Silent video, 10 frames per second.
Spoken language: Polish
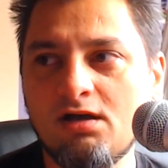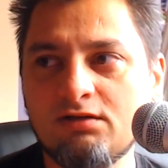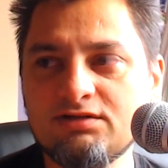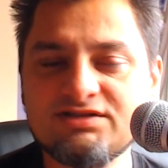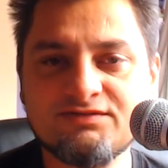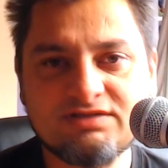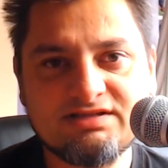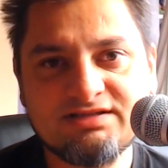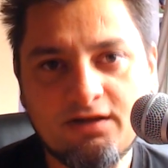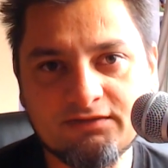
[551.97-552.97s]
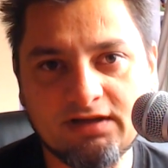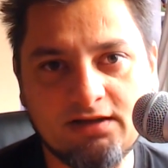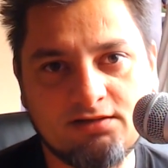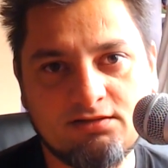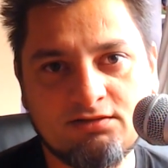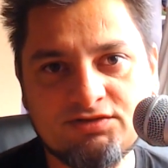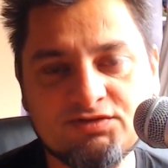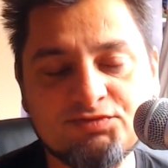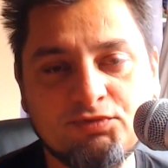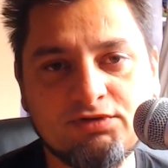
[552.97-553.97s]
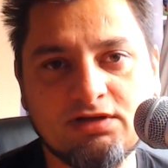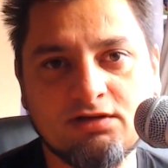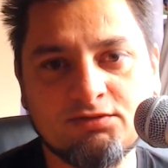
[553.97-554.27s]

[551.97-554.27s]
One są sensowne, one są spójne.